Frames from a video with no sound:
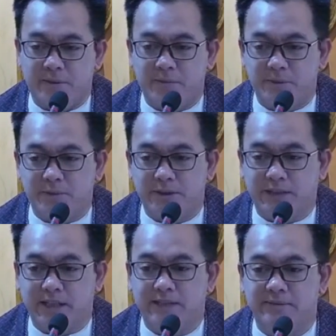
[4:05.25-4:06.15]

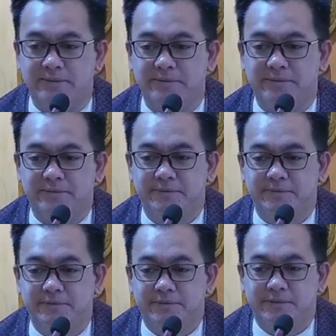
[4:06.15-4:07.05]
mapupunta.
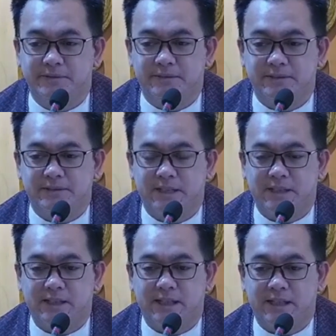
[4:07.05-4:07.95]

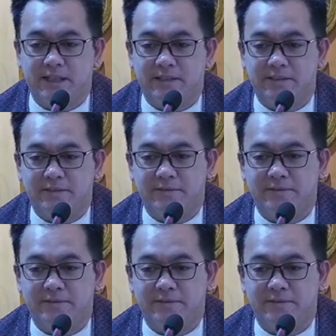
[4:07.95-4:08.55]
Saan kaya?